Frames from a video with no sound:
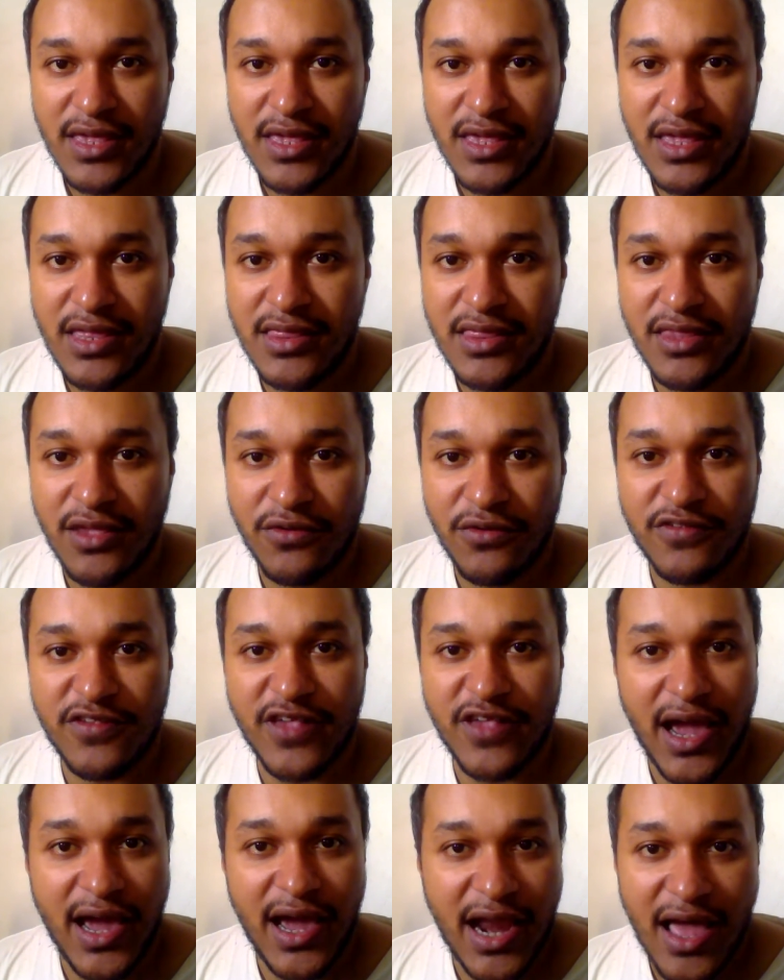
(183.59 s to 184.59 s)
Então, se
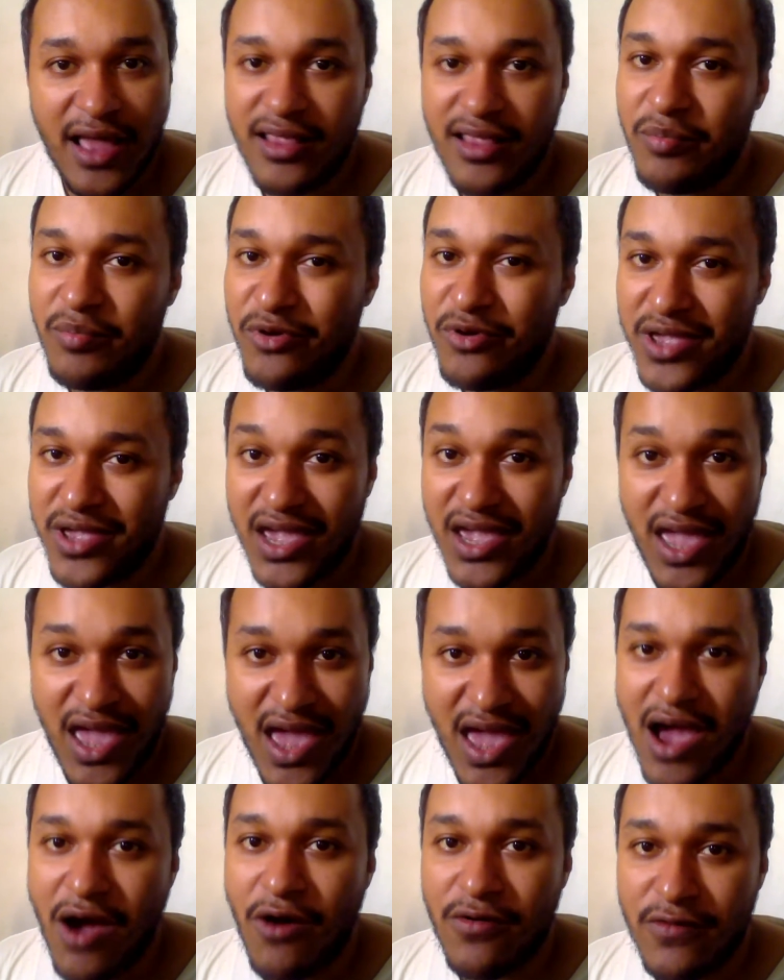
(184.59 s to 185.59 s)
agrada é porque quer
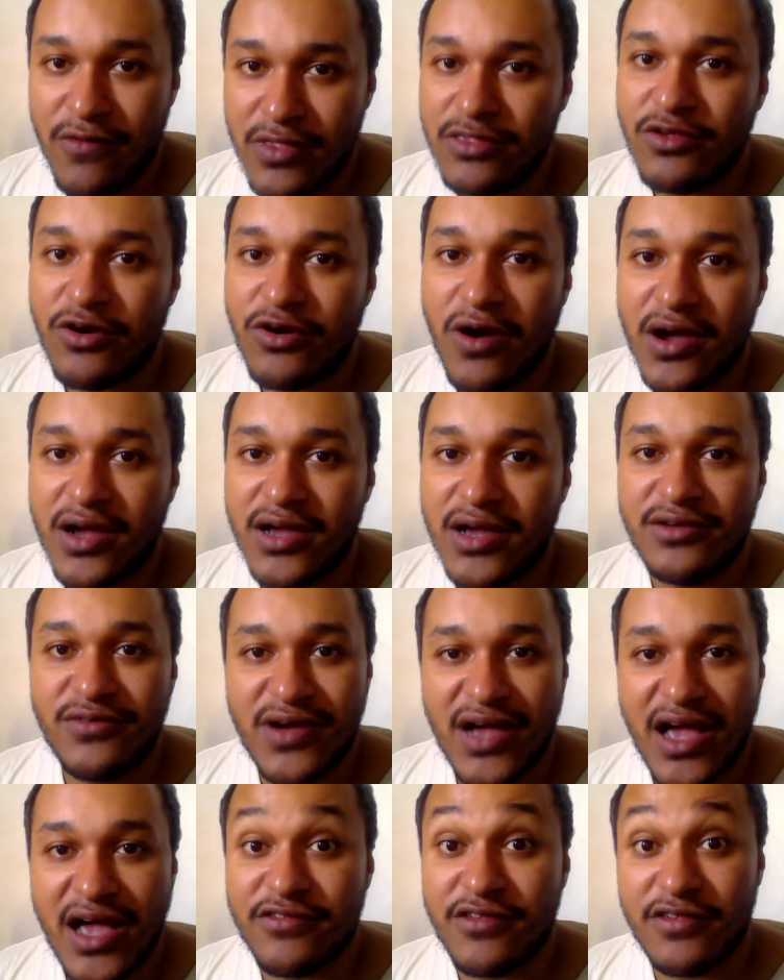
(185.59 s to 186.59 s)
algo em troca. No
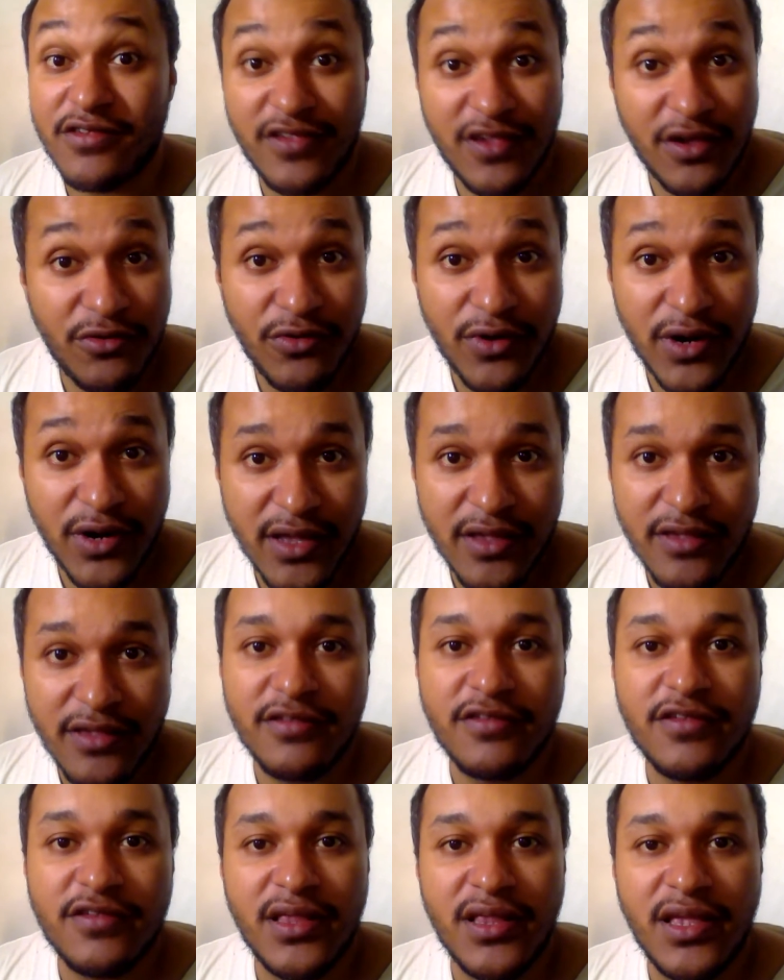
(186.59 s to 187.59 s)
caso, a
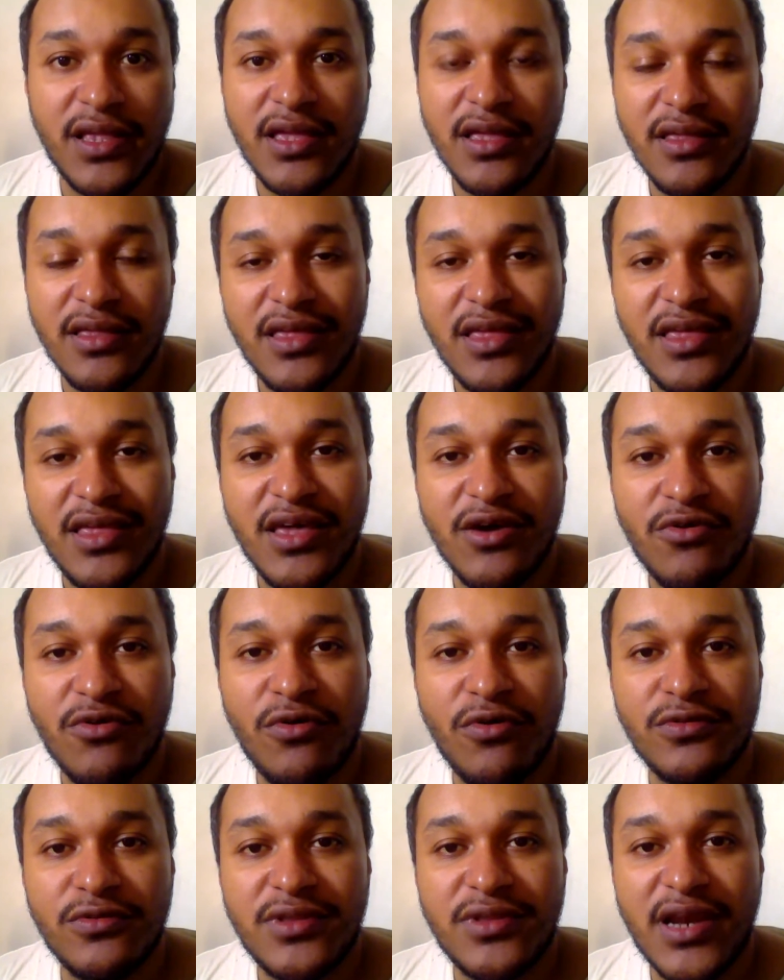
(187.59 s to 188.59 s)
segurança né,
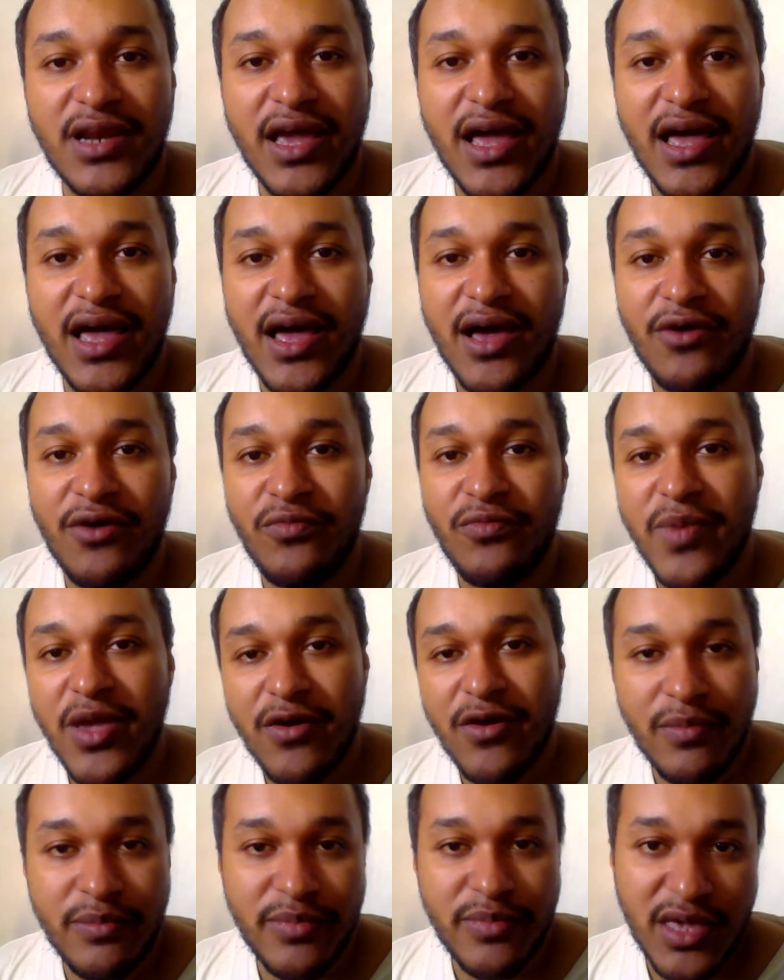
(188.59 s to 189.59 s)
contra o meio
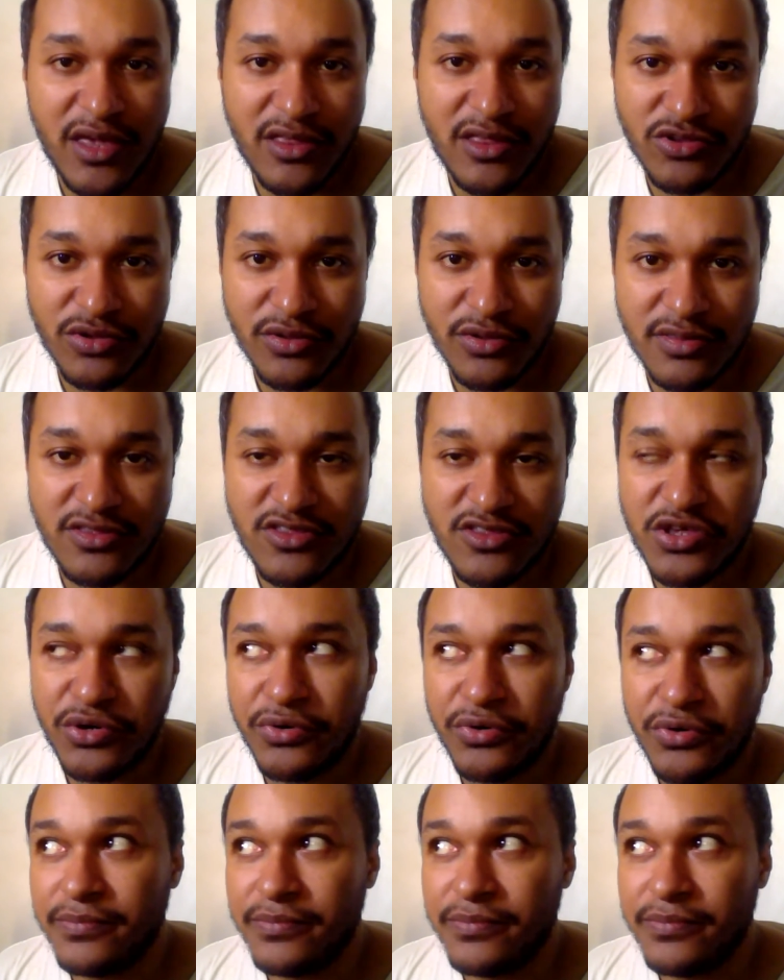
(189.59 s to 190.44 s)
ambiente hostil.